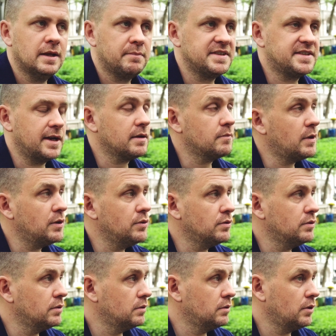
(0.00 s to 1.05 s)
Mais c'est vrai que moi,
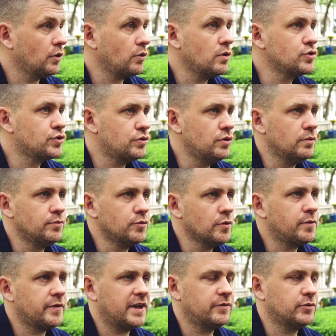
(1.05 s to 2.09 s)
l'endroit où je suis le mieux
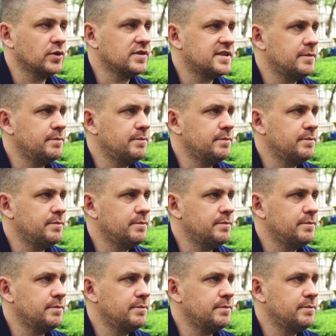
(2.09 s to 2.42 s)
pour faire de la photo, c'est